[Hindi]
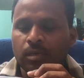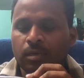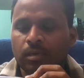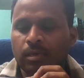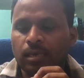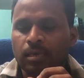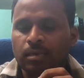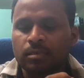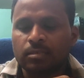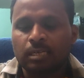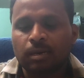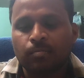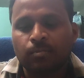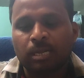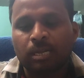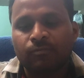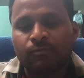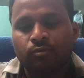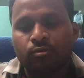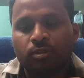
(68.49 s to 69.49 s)
ये सब
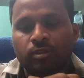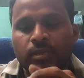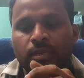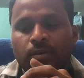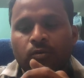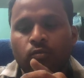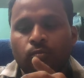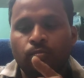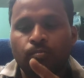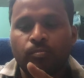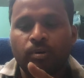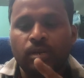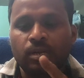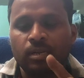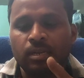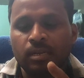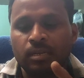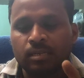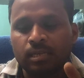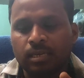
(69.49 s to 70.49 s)
तरफ होती है ऊपर
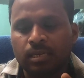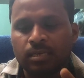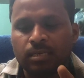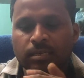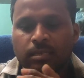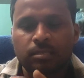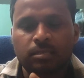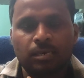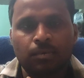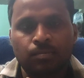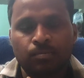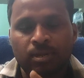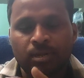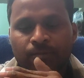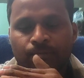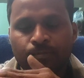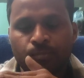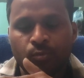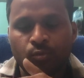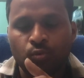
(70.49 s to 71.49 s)
नीचे सब
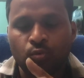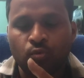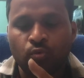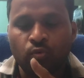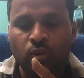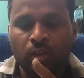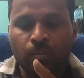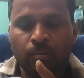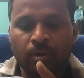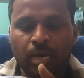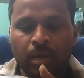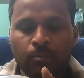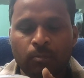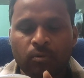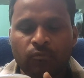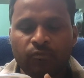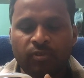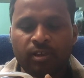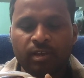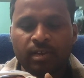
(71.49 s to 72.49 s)
तरफ पूरे पे
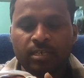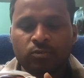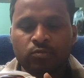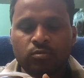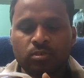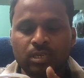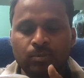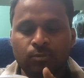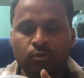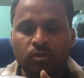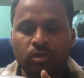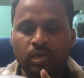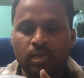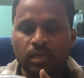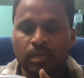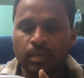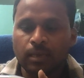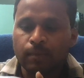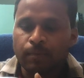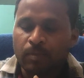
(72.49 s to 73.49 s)
आपको फिंगर्स को सपोर्ट
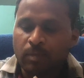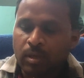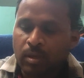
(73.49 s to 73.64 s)
करेगी